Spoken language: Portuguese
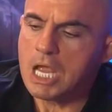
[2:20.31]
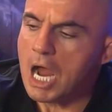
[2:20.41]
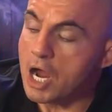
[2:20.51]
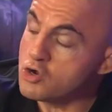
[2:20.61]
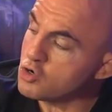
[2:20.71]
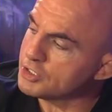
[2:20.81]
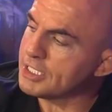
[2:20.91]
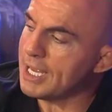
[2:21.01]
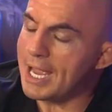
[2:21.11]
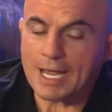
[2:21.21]
Treinando, aí eu
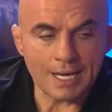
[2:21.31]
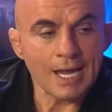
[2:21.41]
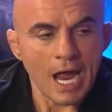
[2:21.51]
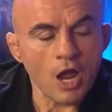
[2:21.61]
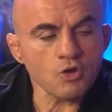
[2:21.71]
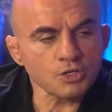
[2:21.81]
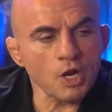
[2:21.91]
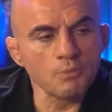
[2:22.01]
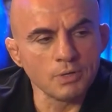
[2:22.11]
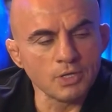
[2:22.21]
encontrei, é, aí eu encontrei
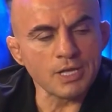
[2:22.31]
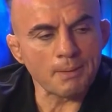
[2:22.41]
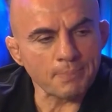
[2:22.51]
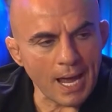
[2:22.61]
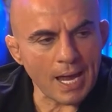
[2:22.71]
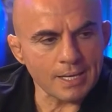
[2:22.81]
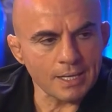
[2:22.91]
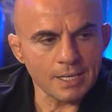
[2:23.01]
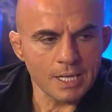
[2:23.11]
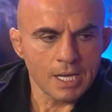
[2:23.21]
o Bolão na praia.
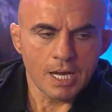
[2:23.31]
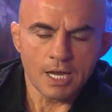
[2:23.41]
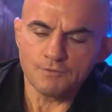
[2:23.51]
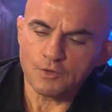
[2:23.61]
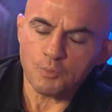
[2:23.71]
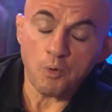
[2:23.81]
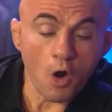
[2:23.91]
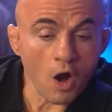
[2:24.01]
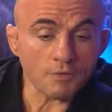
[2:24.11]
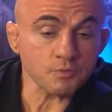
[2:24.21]
Ele falou,
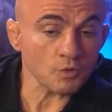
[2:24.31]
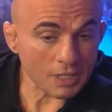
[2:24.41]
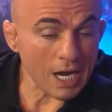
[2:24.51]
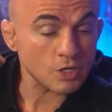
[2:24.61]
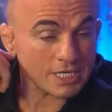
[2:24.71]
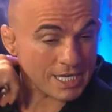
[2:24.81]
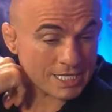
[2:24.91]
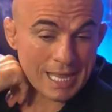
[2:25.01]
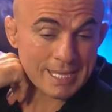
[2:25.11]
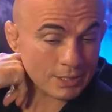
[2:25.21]
porra, cara, eu queria ir
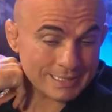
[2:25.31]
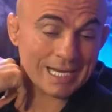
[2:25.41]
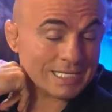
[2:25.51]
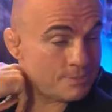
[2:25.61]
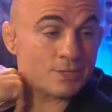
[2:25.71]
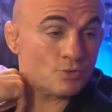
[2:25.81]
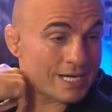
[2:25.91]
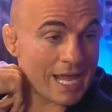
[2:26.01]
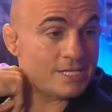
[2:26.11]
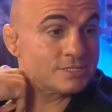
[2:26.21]
lá na, na academia do
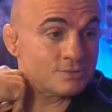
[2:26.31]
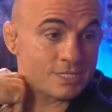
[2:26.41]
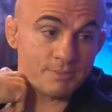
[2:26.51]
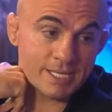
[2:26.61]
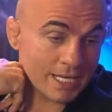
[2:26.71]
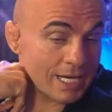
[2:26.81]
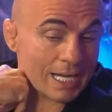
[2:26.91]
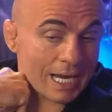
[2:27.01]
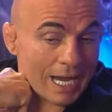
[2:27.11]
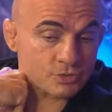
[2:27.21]
Grace. Não sabia nem que era
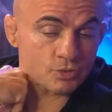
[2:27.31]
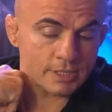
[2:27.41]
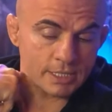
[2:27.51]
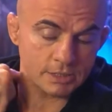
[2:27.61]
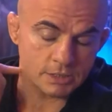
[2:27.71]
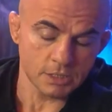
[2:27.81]
Carson Grace.